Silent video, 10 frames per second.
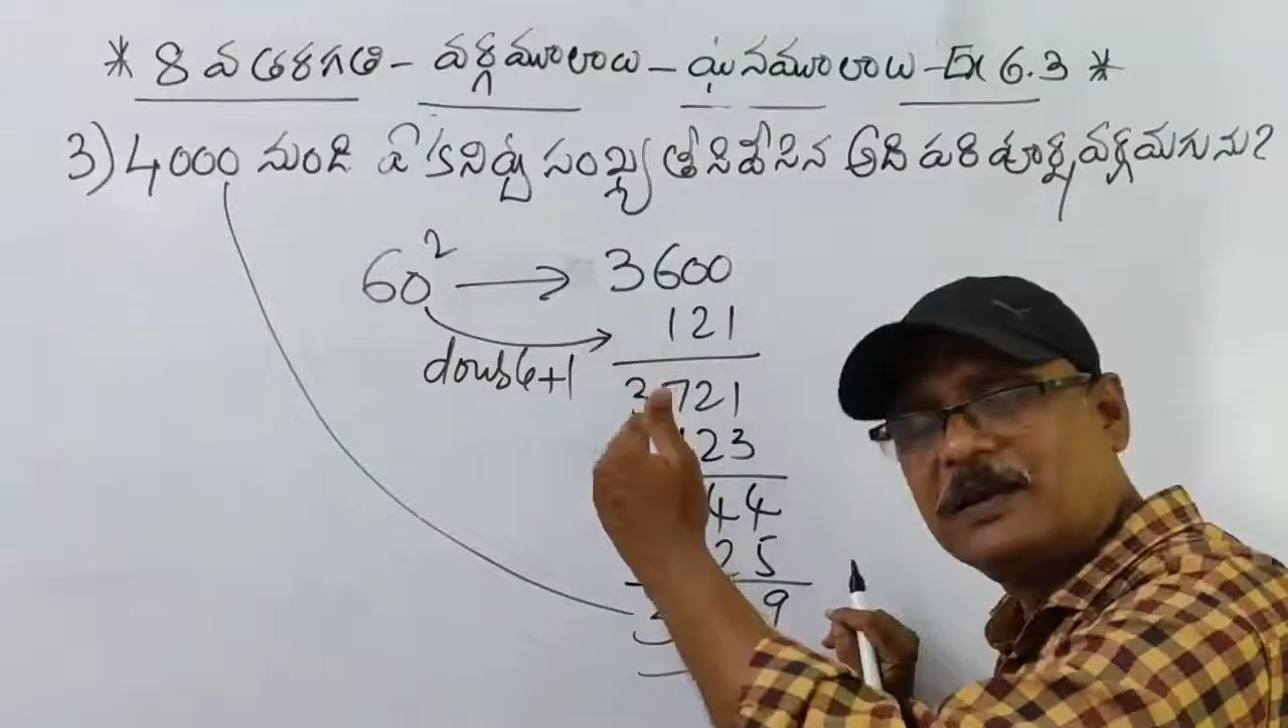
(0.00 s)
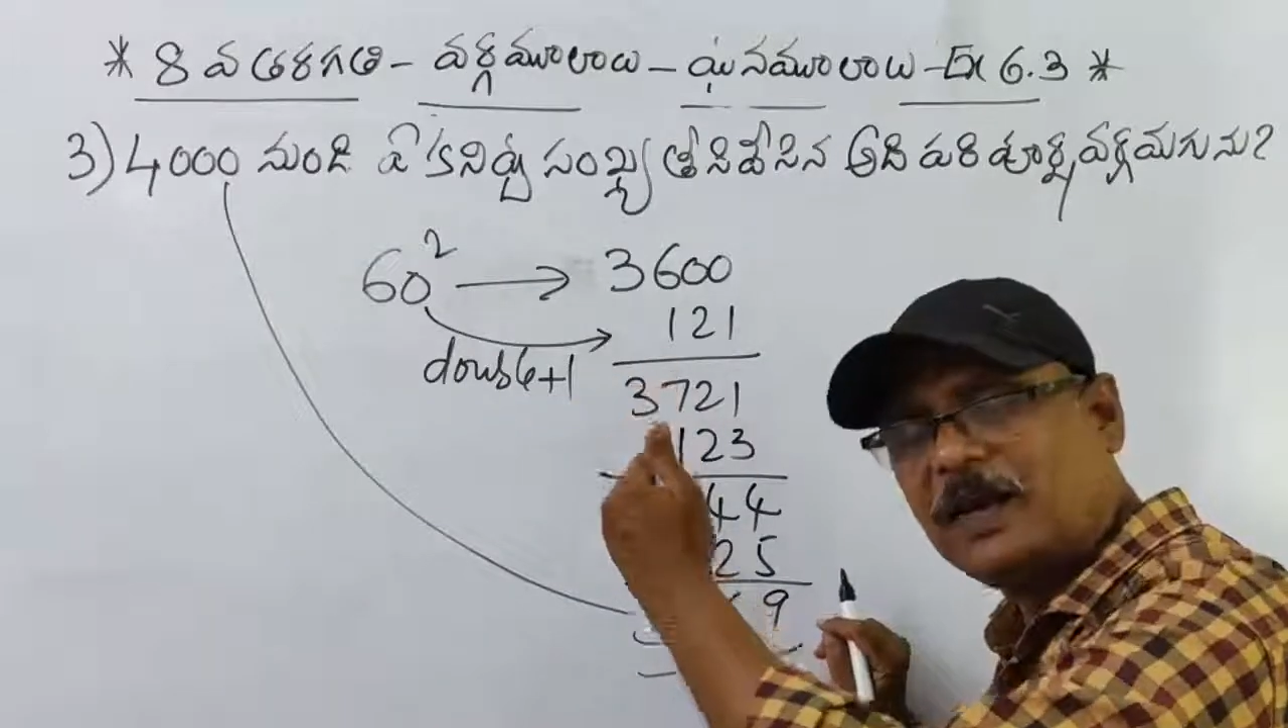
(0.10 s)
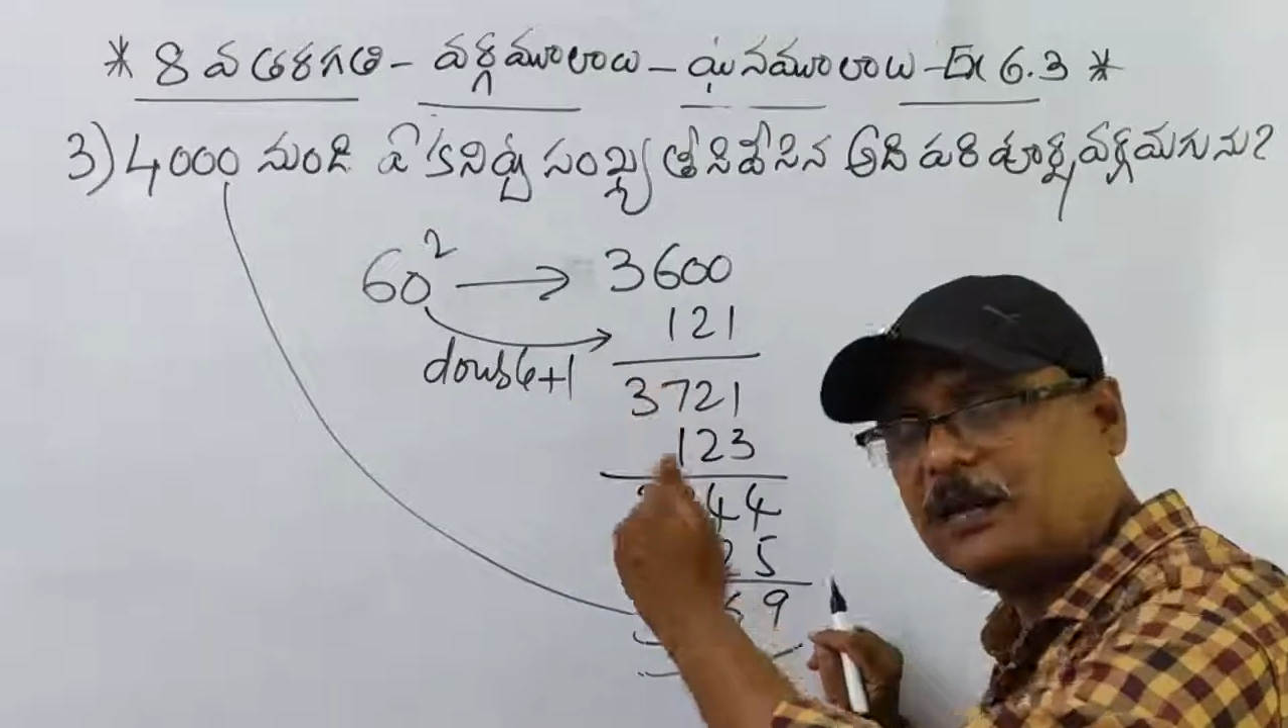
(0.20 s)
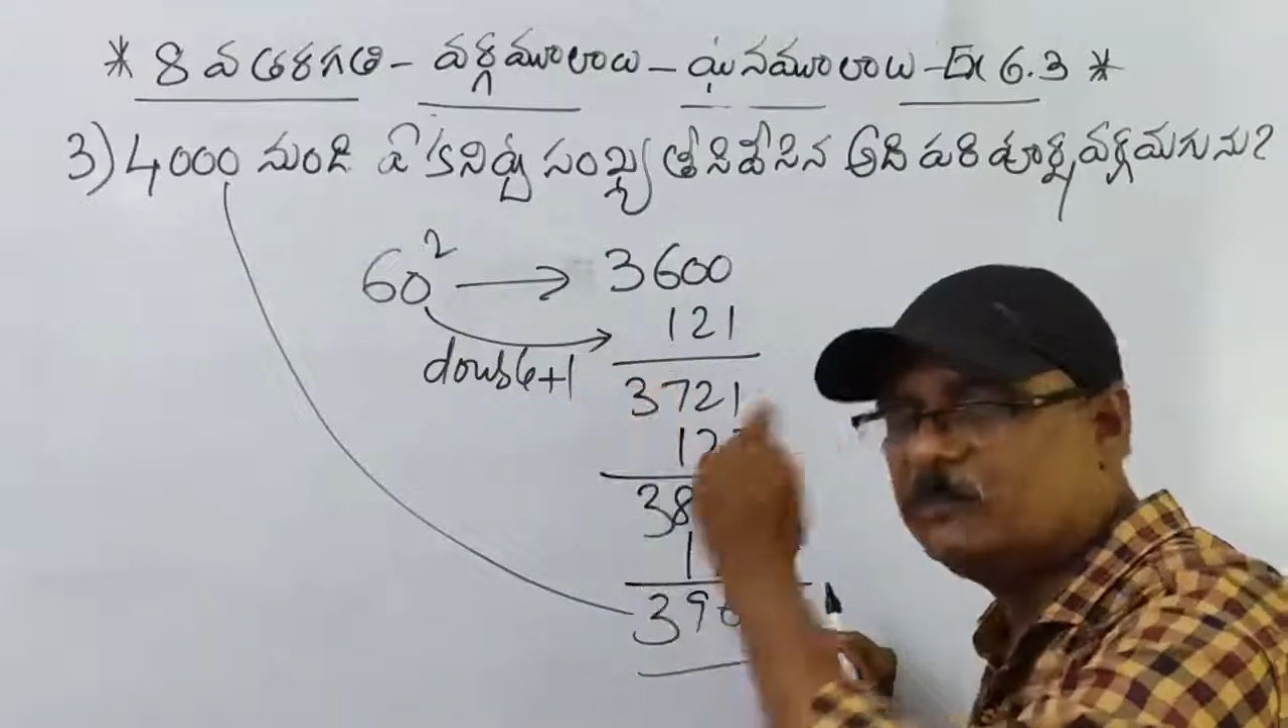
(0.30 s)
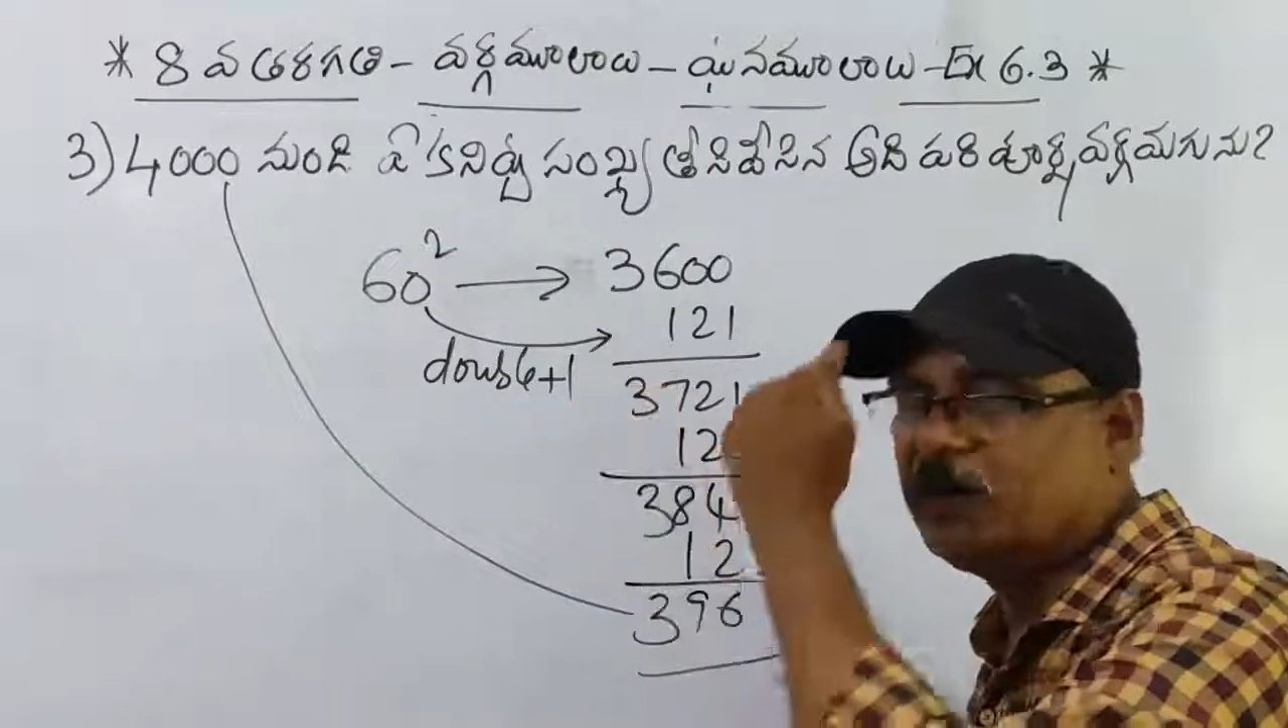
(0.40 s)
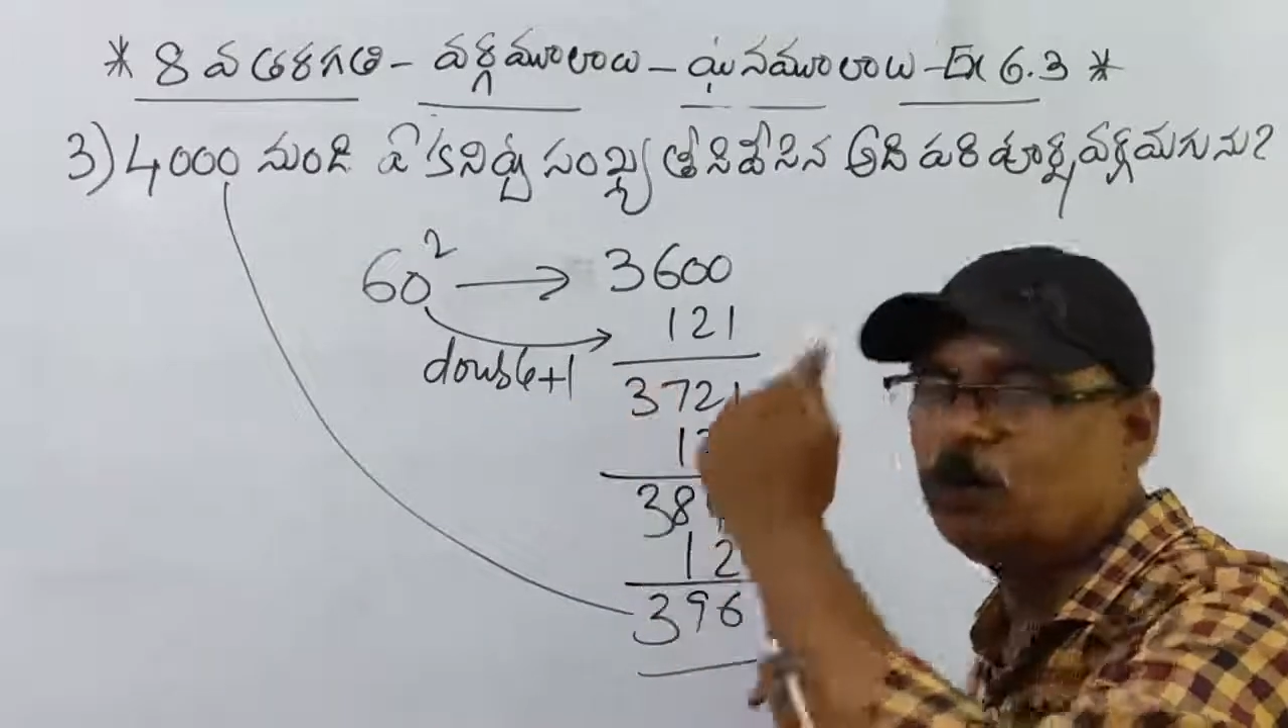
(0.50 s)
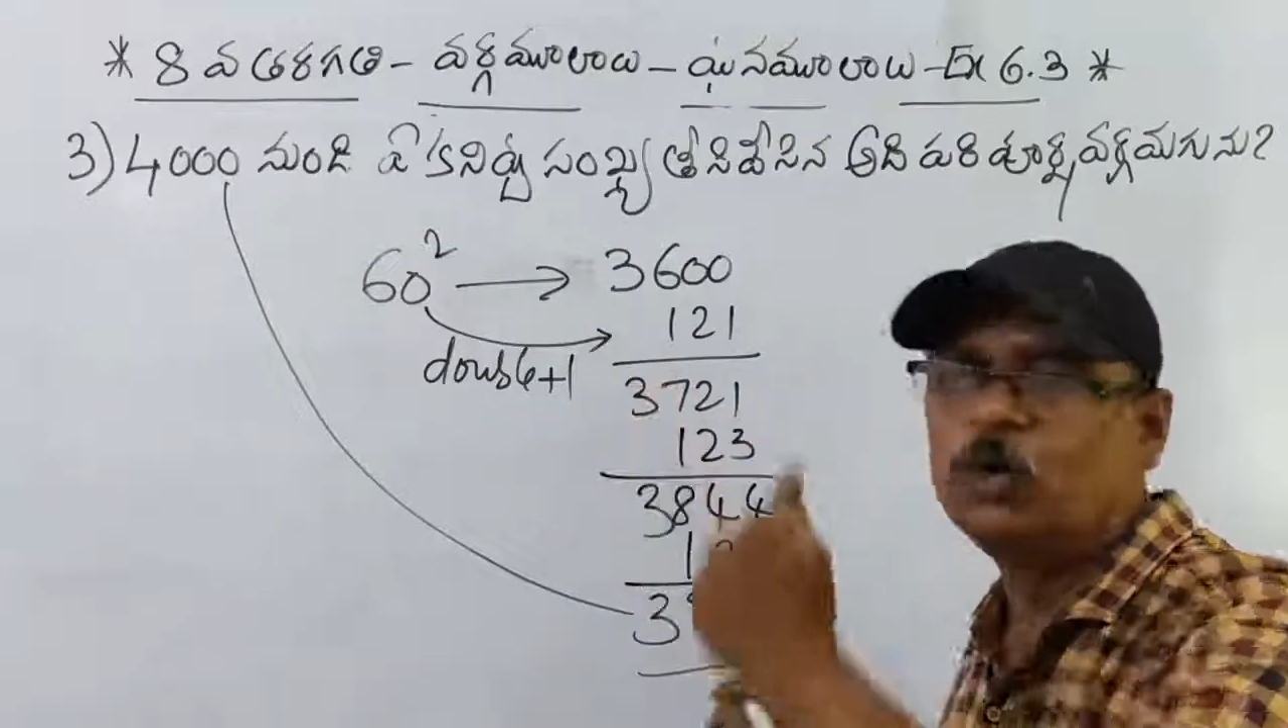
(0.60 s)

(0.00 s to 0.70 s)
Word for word: నాలుగు వేల